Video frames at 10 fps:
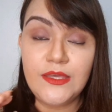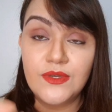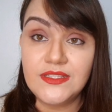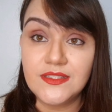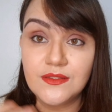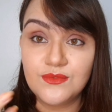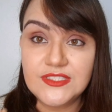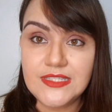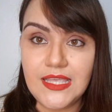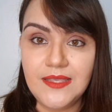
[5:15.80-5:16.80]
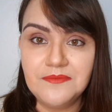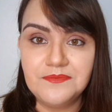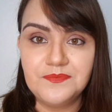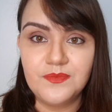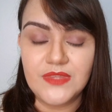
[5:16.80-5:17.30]
Eu ainda não sei,
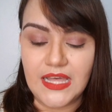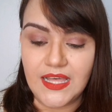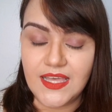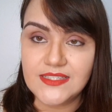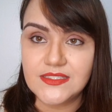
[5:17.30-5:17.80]
tá?